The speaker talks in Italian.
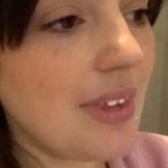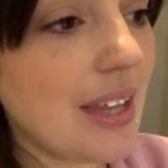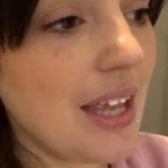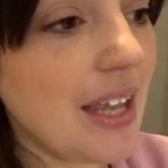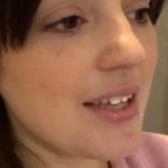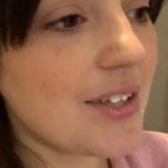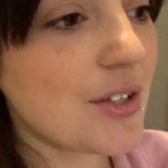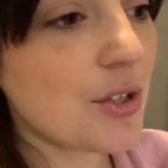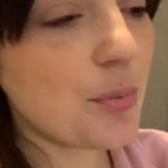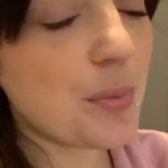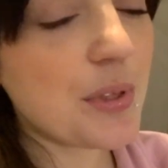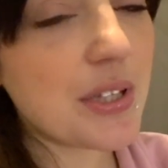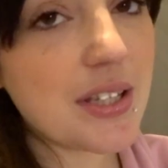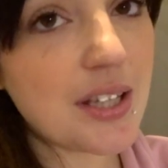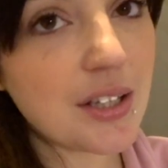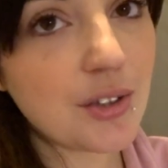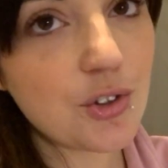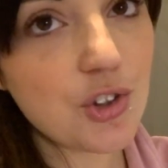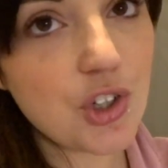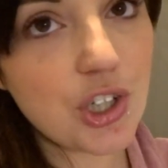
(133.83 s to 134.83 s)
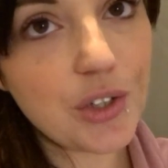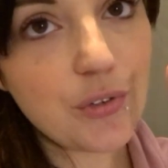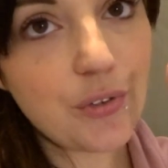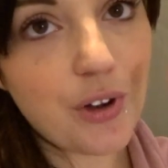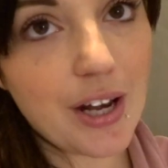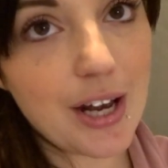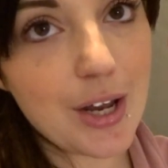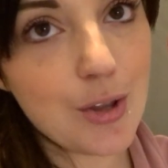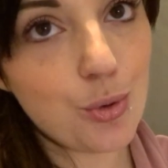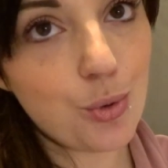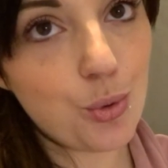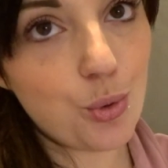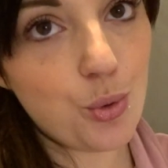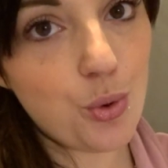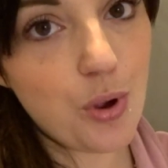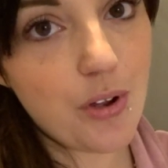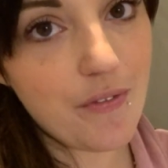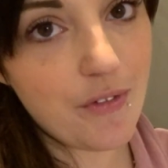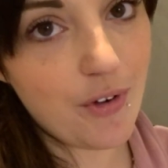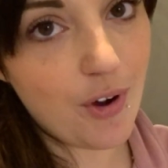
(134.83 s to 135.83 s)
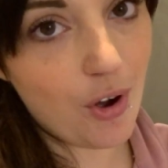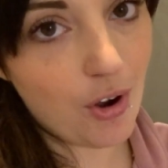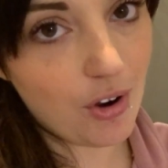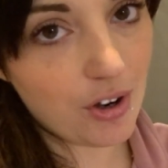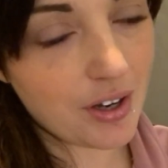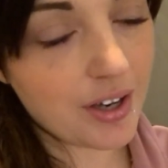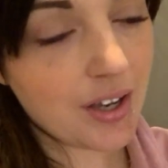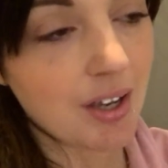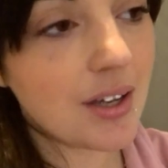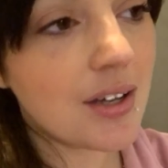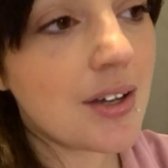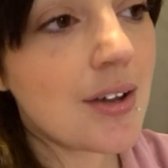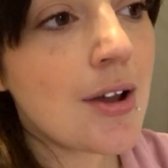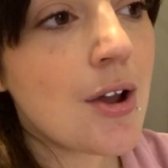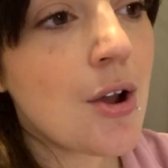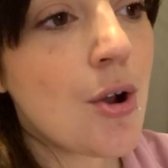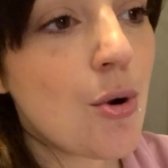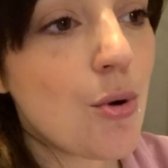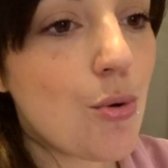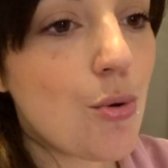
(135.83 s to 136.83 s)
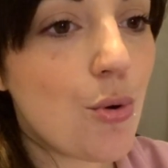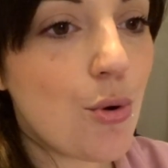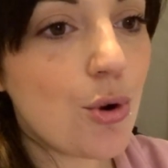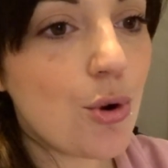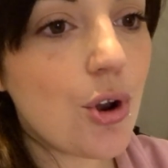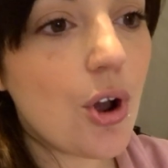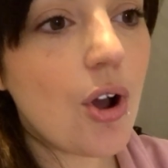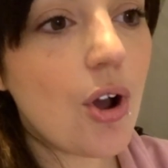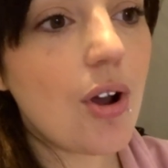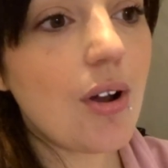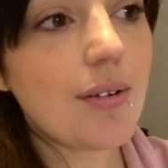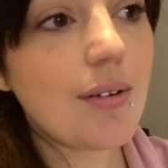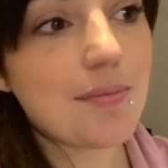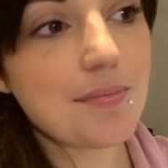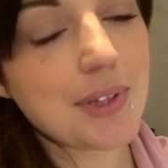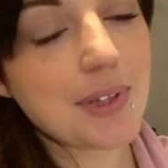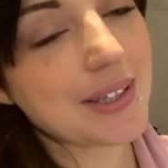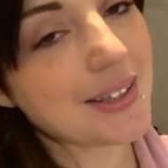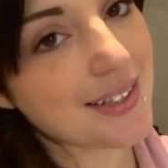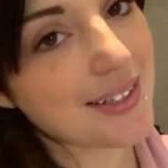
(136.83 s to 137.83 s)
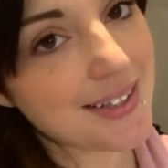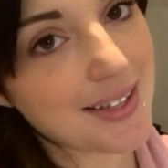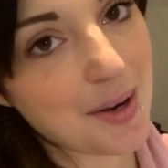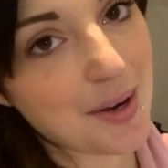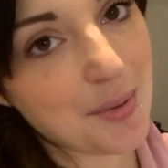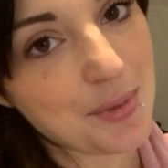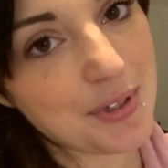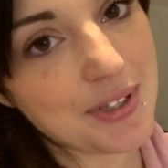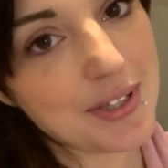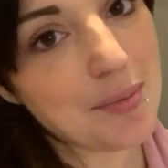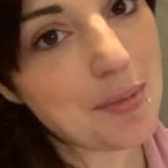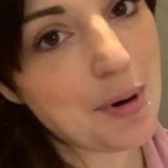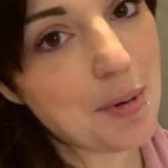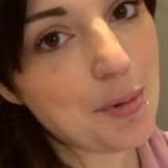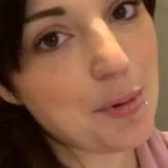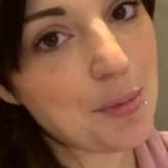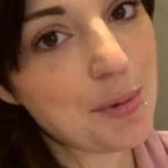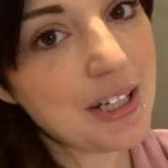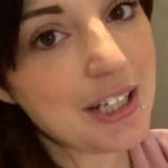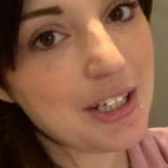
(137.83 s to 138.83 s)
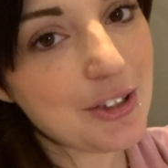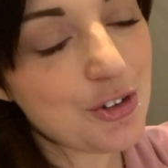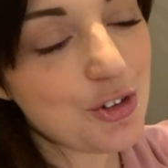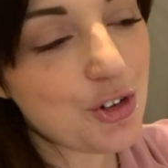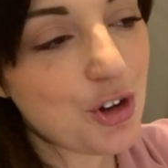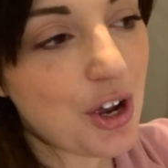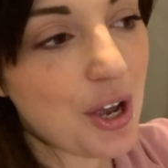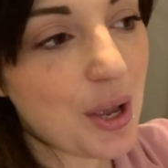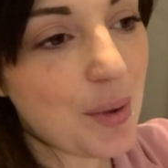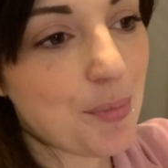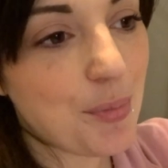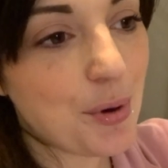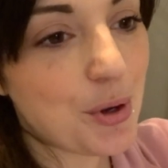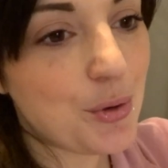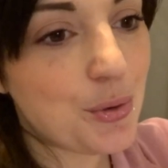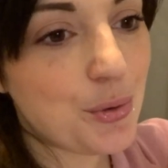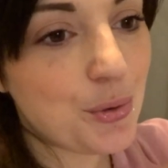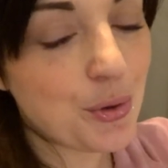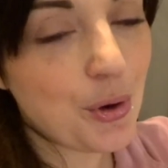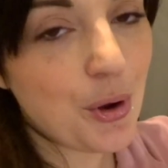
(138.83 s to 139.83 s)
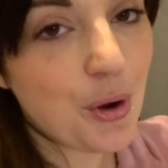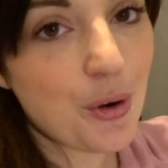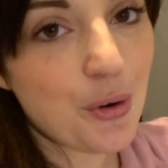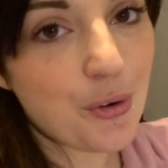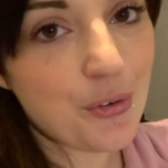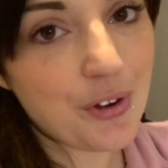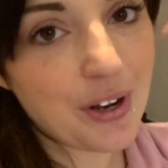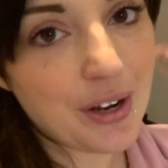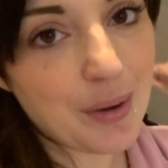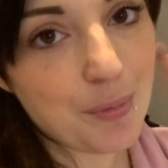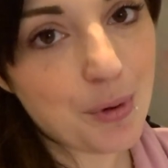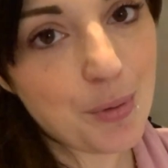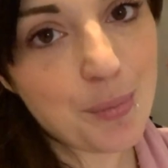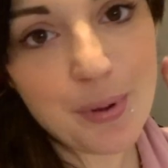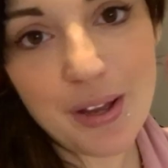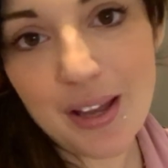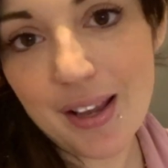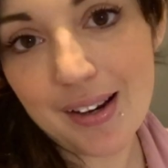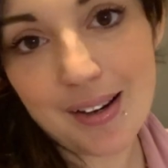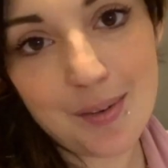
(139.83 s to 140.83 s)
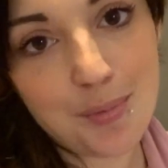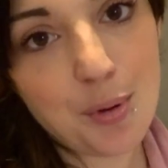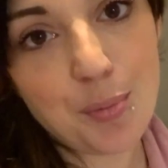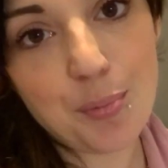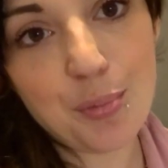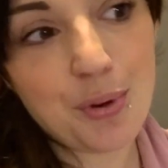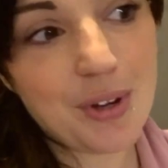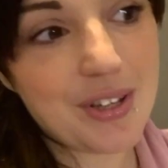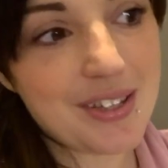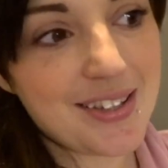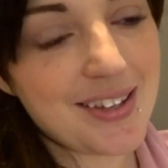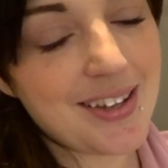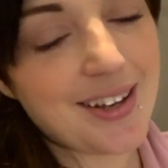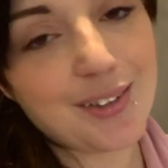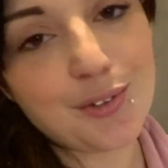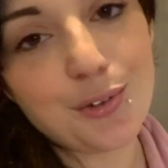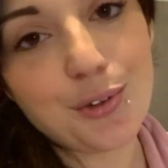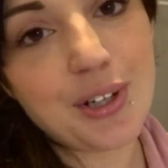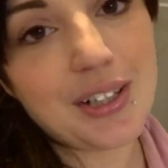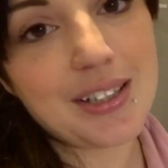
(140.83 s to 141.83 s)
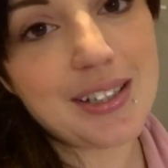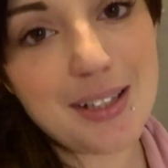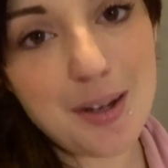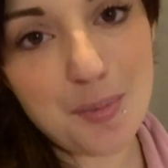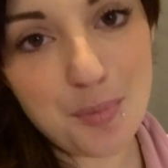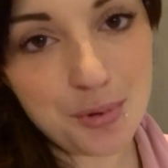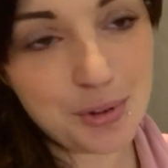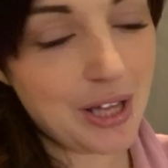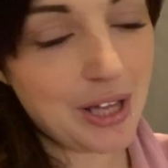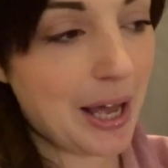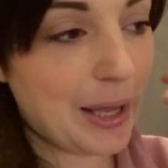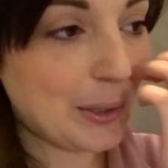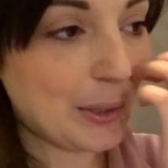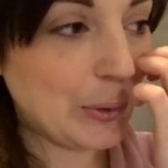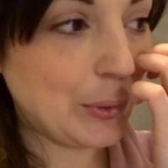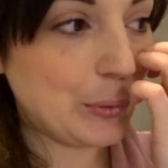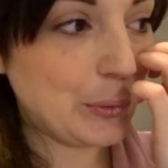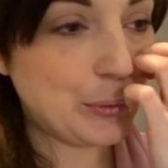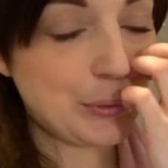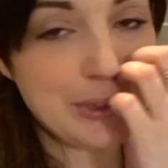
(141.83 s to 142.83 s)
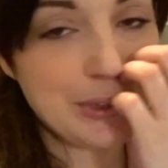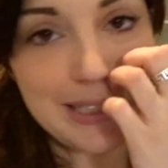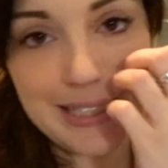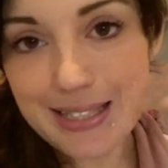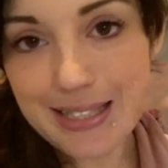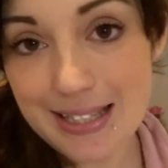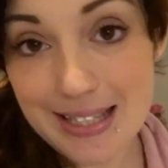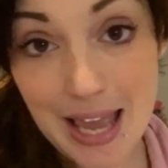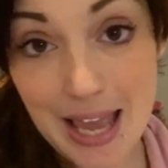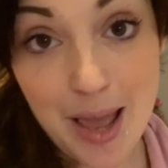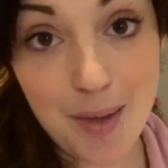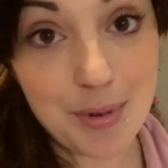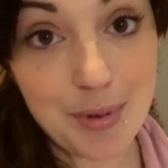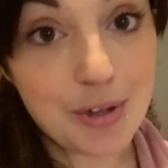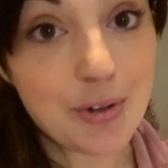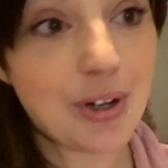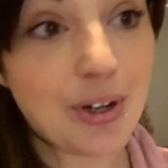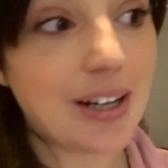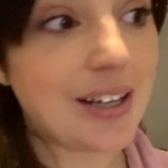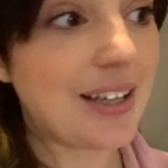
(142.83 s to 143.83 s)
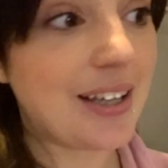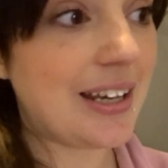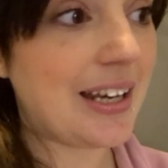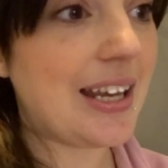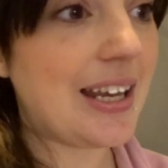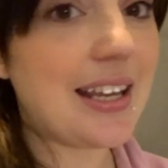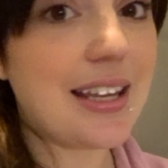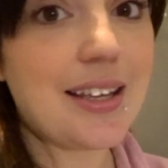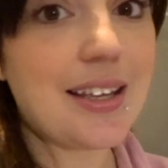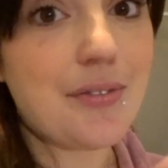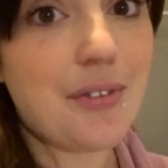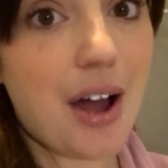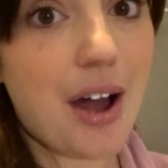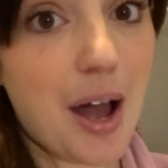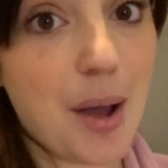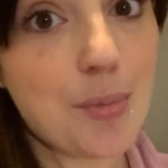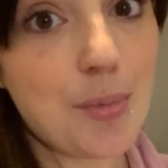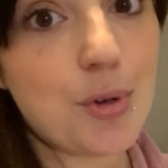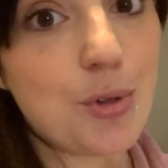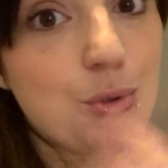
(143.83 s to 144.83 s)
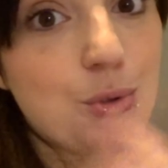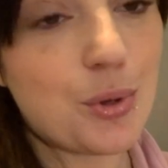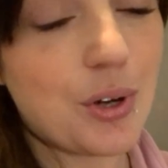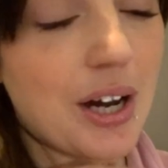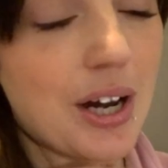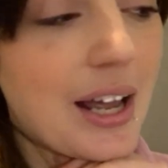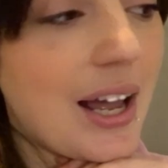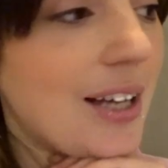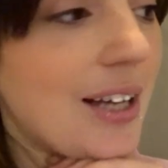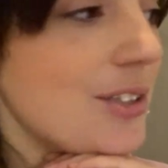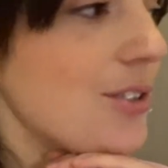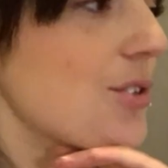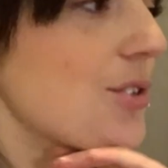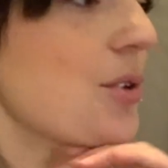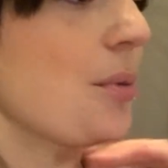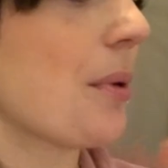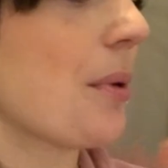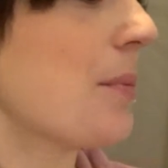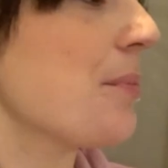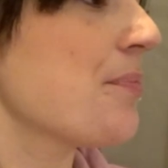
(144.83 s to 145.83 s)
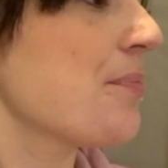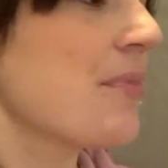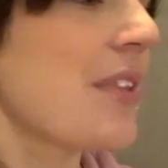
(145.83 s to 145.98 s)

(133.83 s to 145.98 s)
e sto pensando già di fare due vlog uno mentre saremo insieme al pomeriggio e poi uno lo faremo per proprio la seratona di Capodanno tutti insieme con anche Ricky, Fabio, il suo ragazzo insomma